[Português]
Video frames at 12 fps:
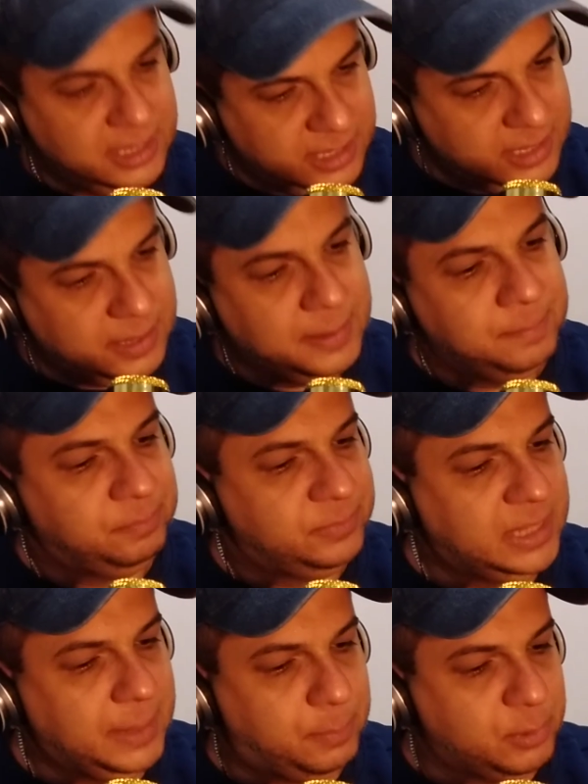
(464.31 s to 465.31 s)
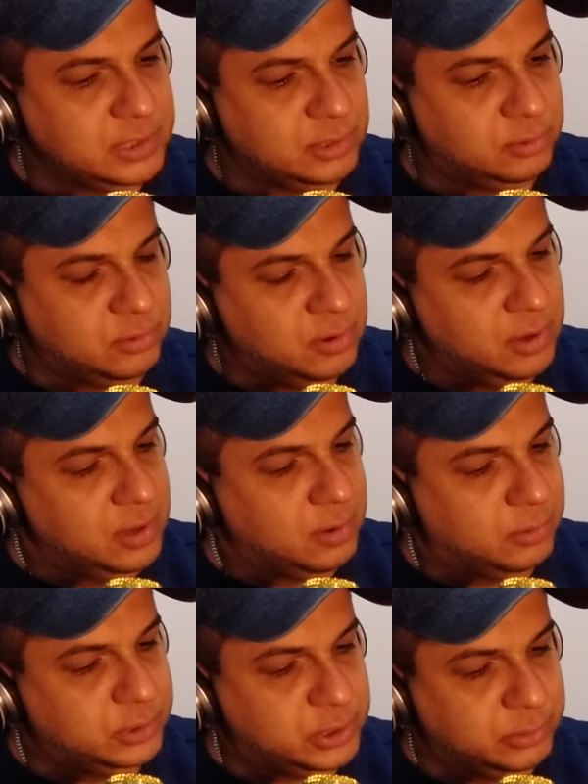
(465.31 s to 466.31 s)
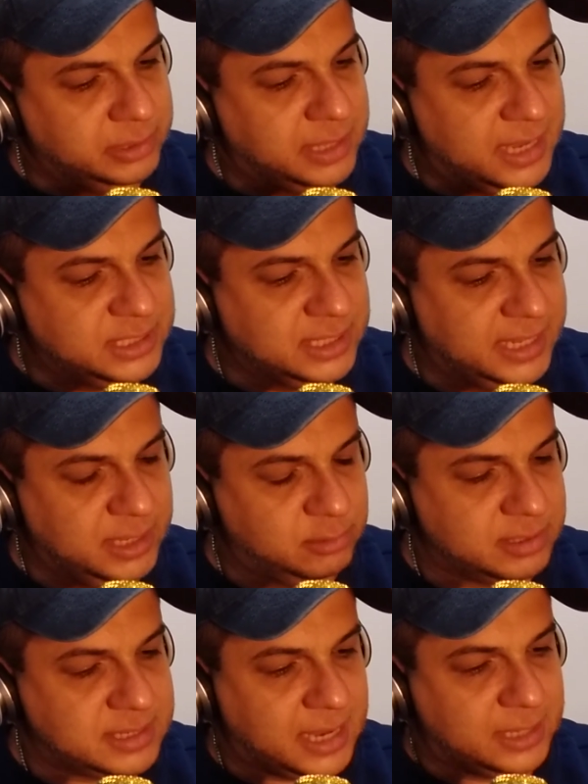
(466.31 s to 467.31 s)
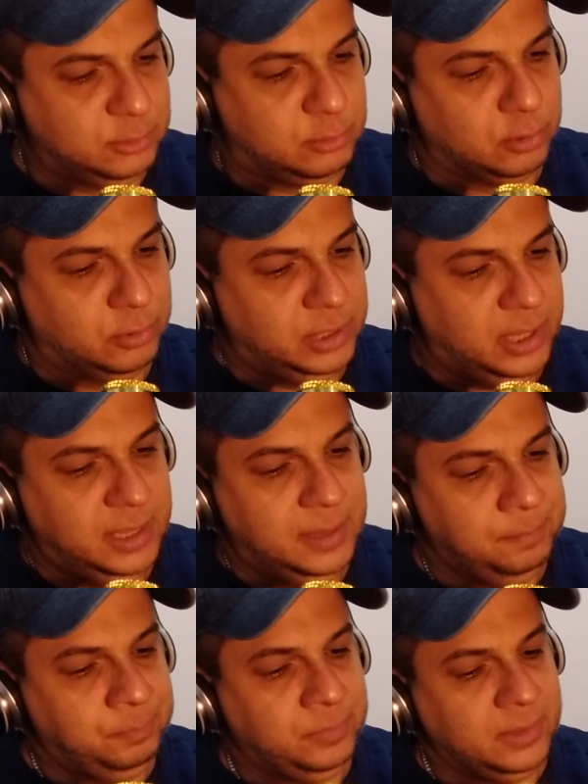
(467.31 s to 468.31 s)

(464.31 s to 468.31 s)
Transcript: E depois eu dou continuidade lendo a saga do clone aí,